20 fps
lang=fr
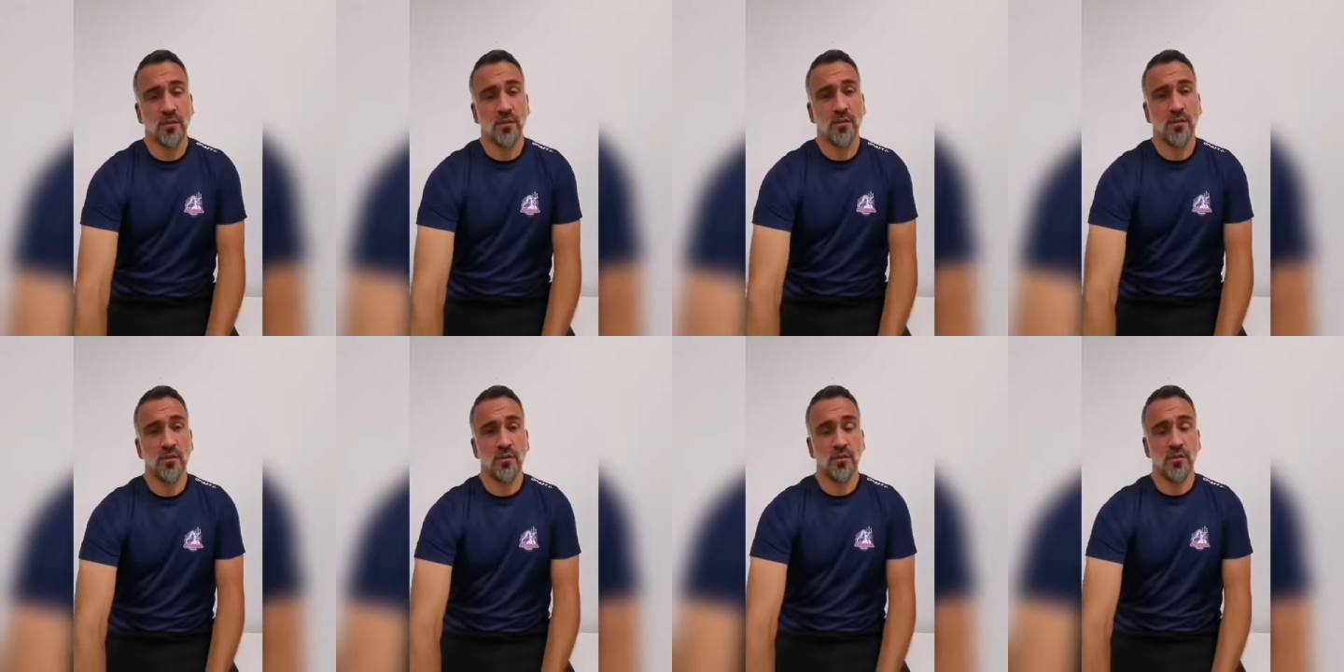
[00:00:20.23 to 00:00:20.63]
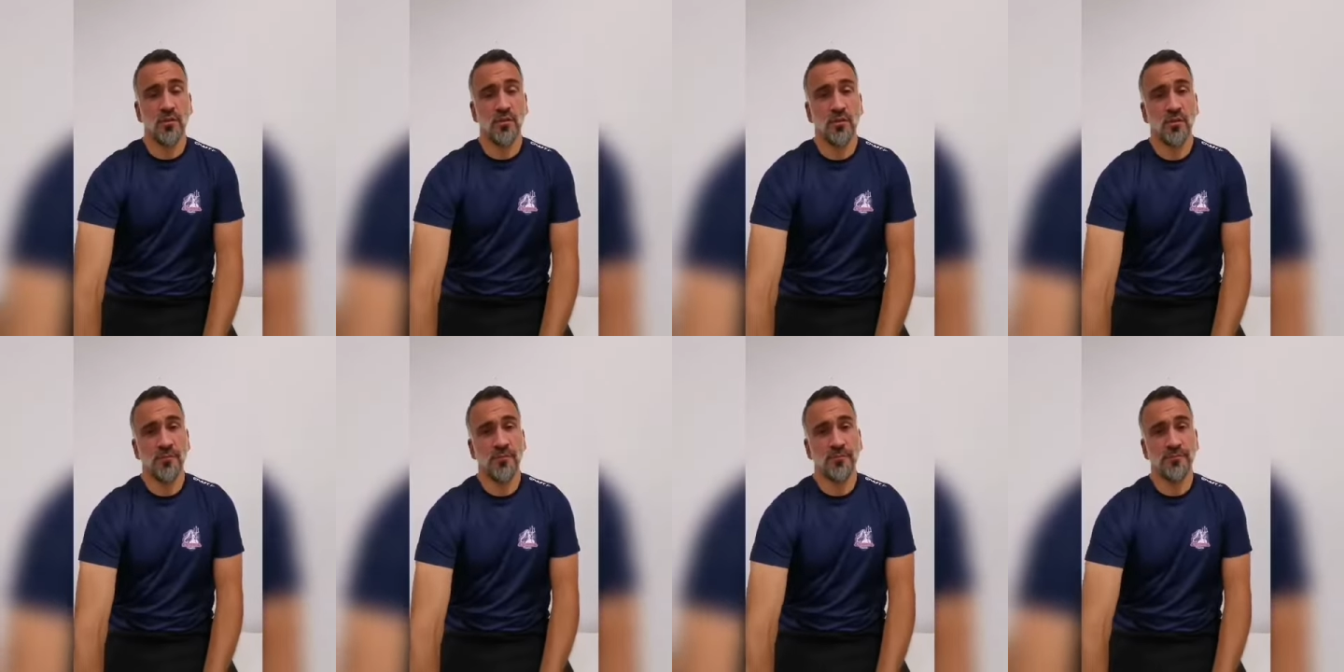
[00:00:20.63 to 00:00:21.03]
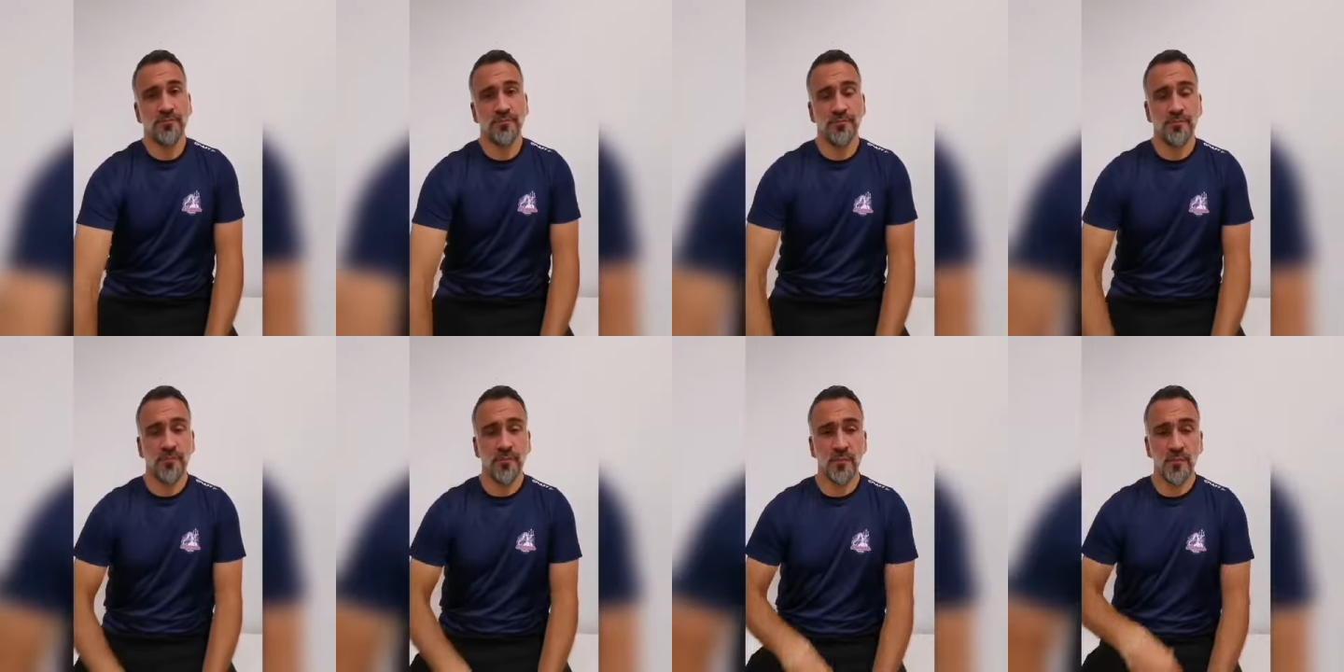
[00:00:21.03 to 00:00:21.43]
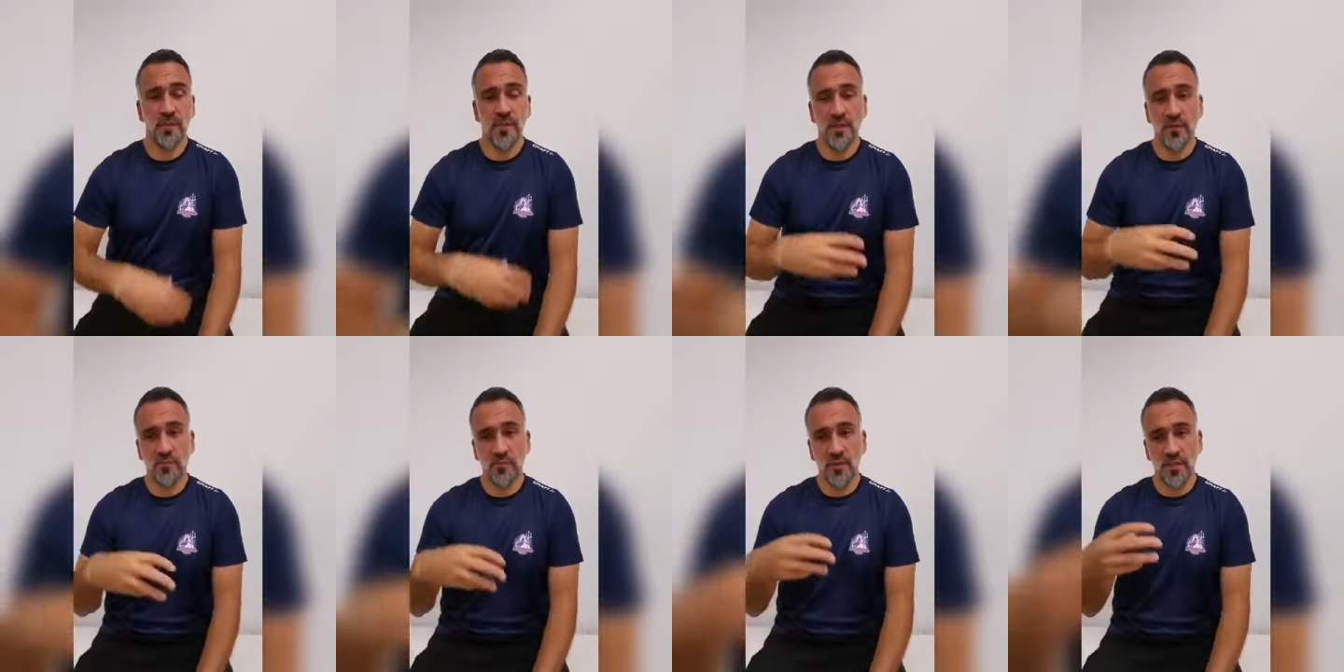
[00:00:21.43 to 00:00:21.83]

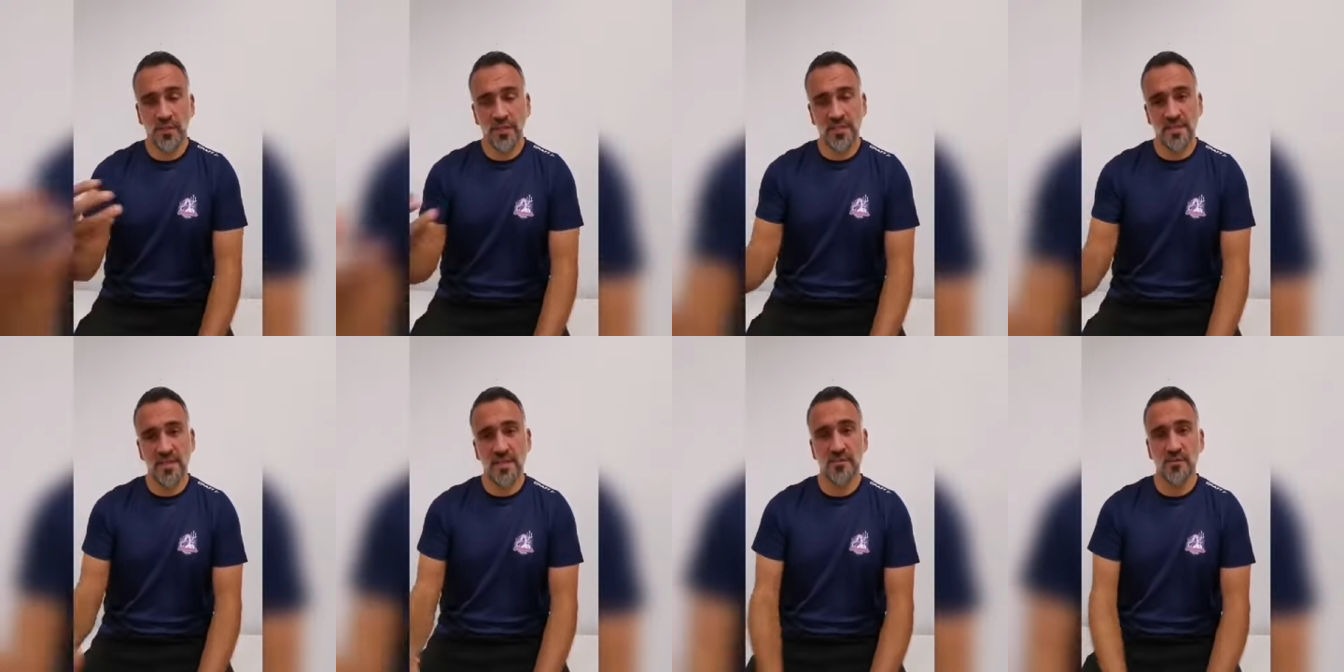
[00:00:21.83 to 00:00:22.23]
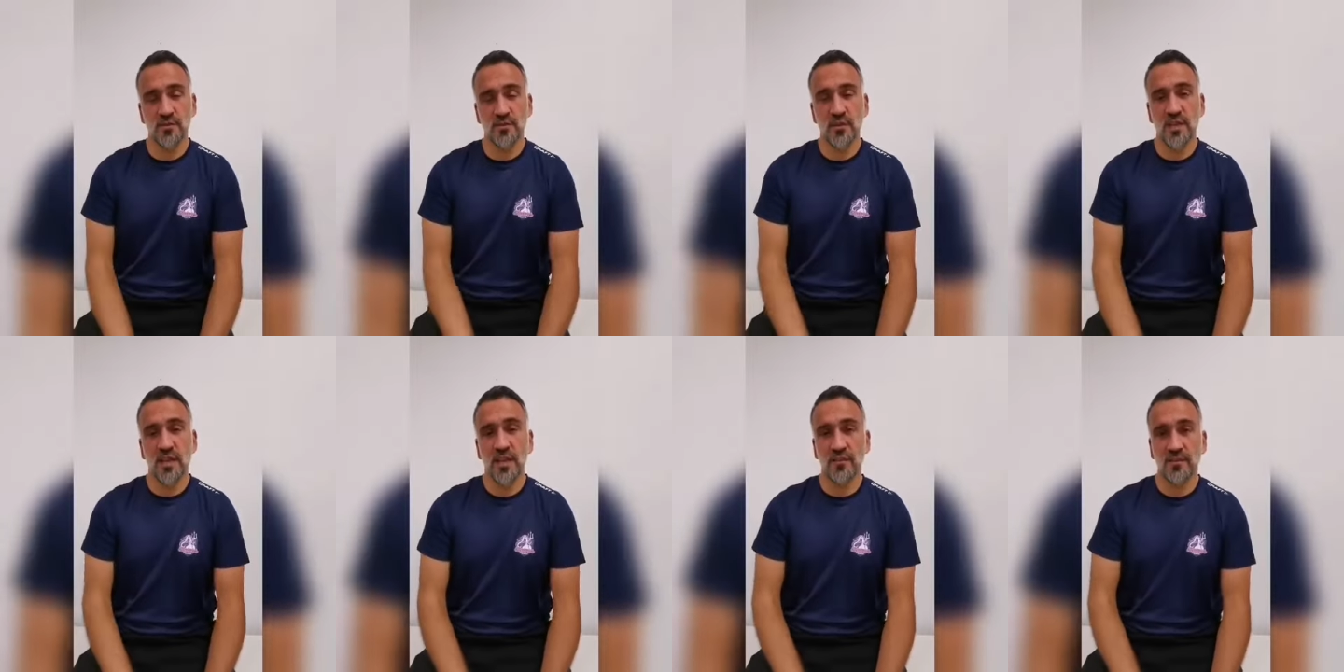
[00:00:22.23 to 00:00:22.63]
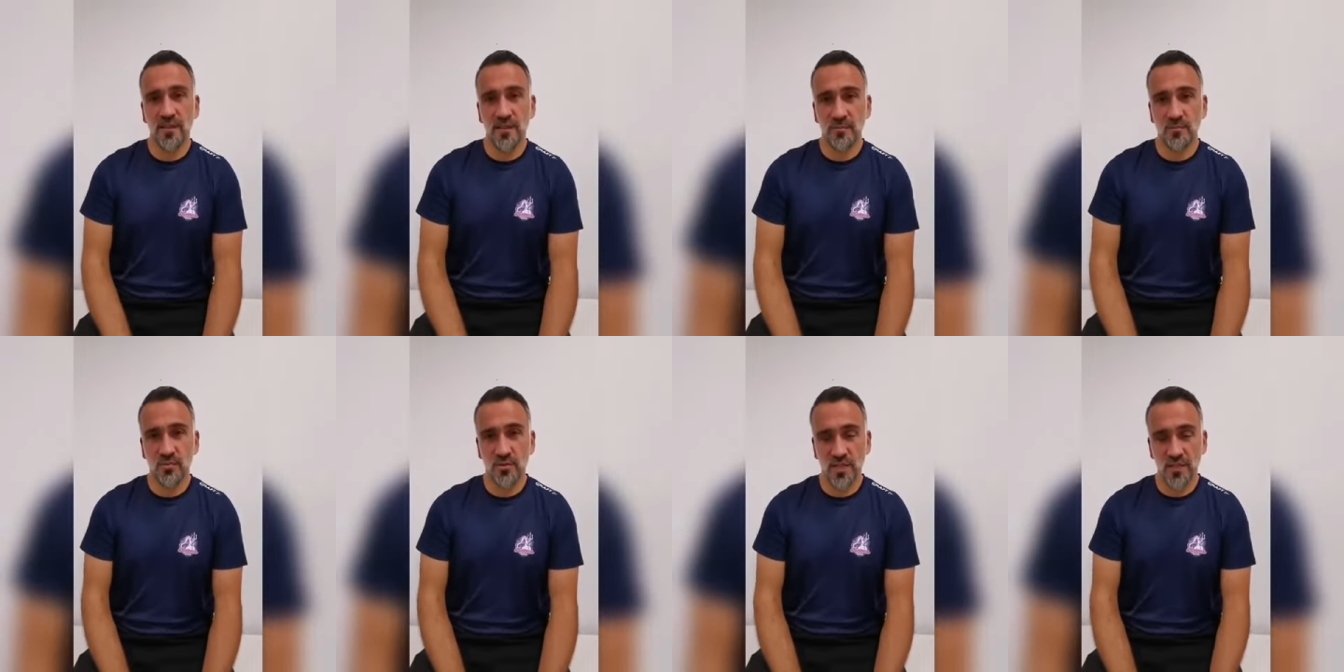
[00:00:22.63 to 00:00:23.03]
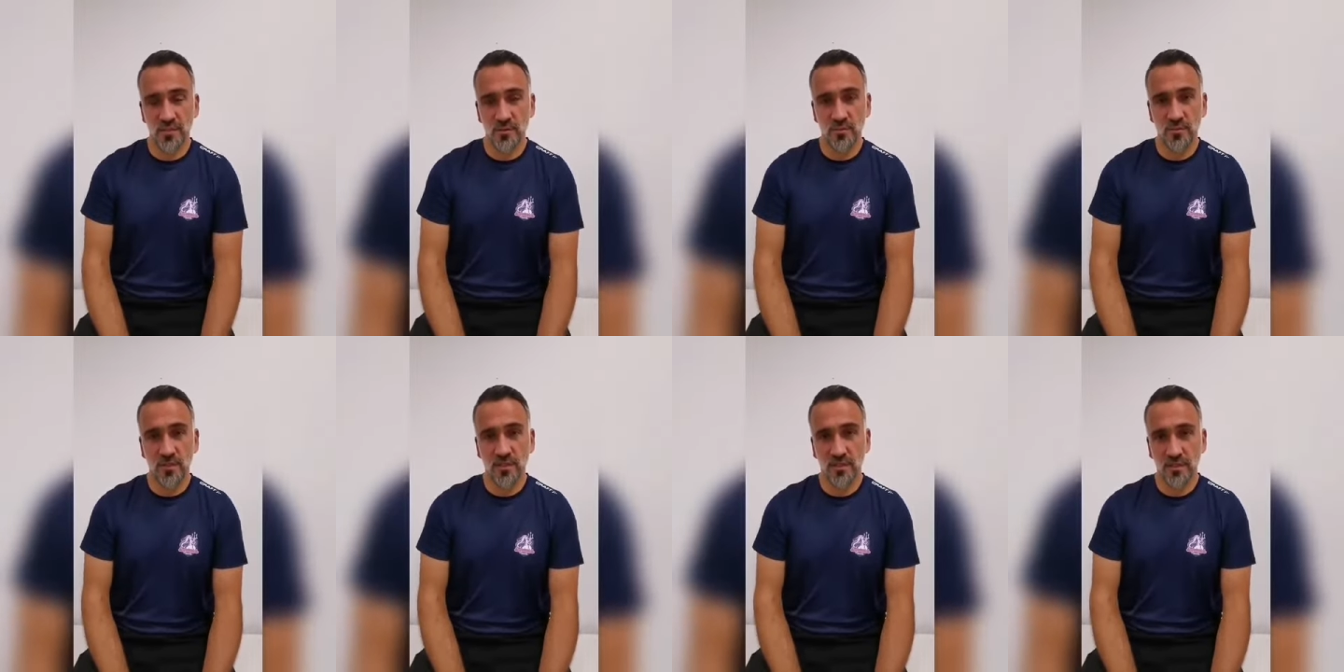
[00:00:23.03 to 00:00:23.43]
d'avoir des axes de travail pour la
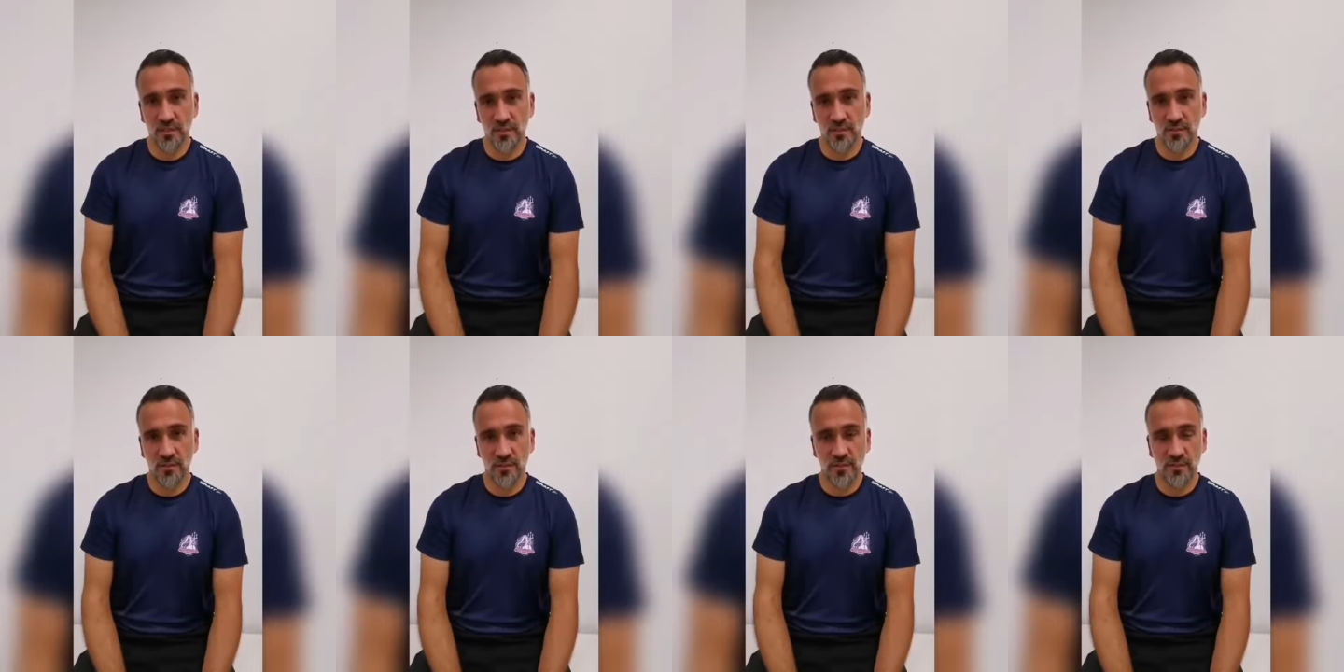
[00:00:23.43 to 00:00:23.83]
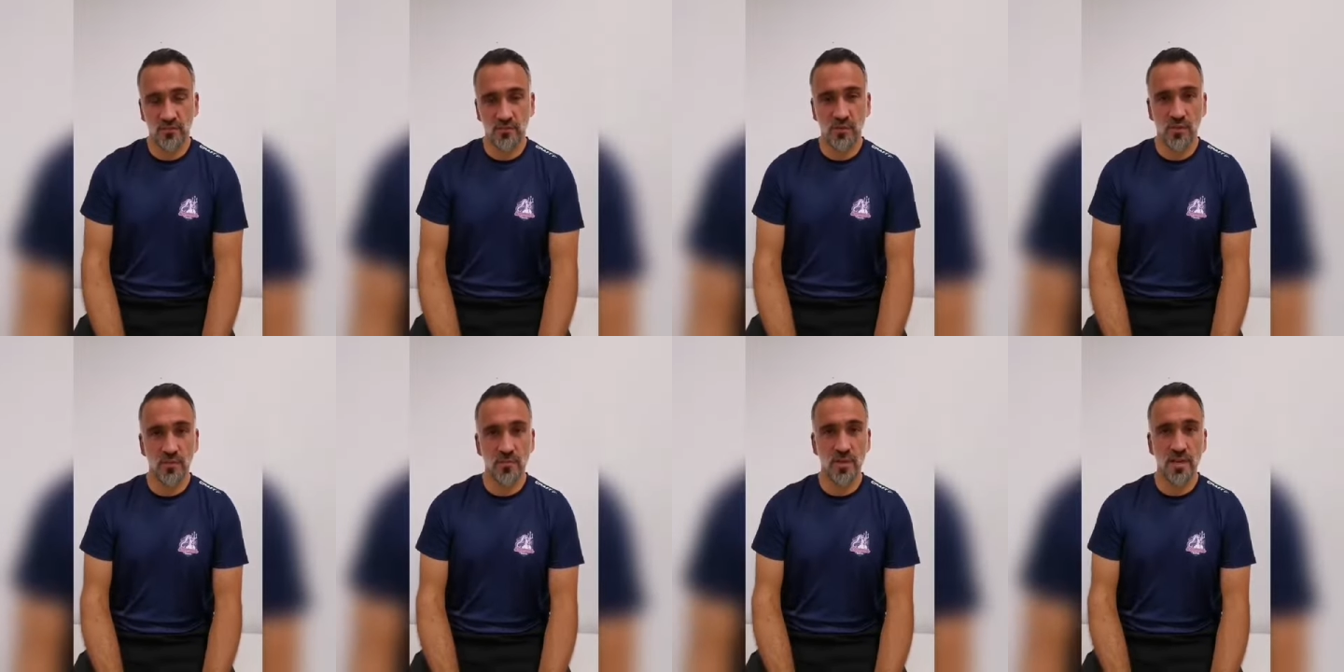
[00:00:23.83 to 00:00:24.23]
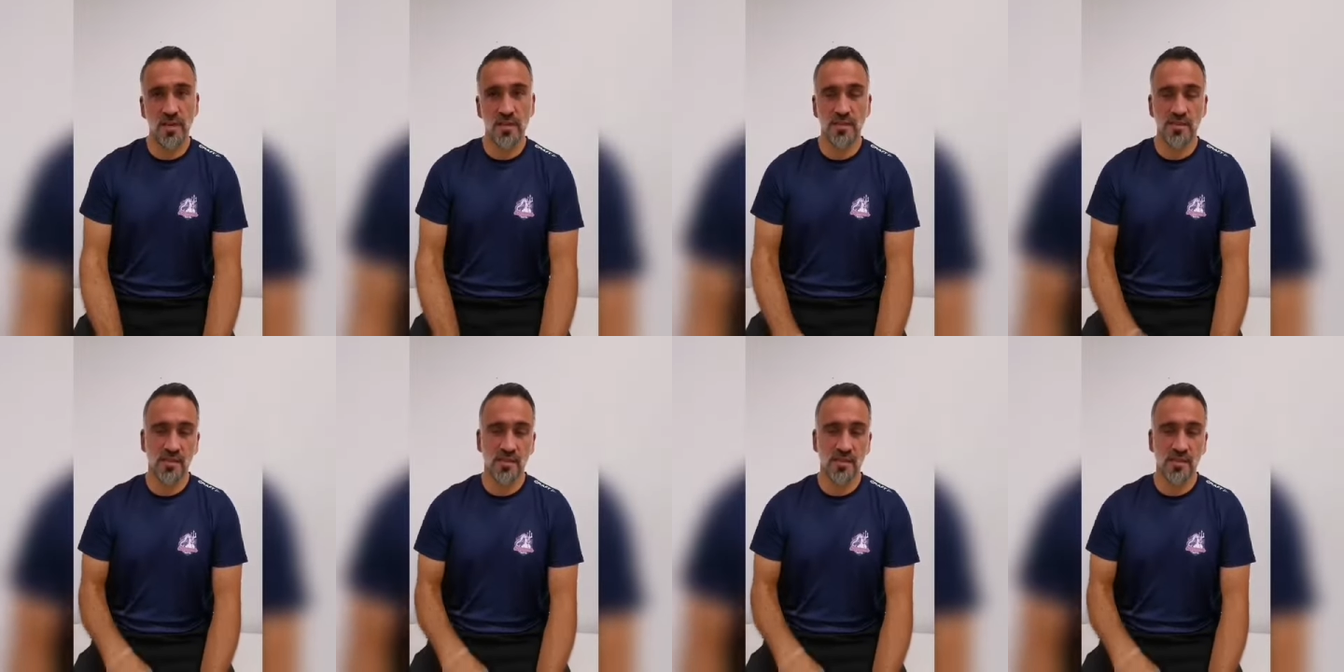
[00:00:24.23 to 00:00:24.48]
suite au niveau handball.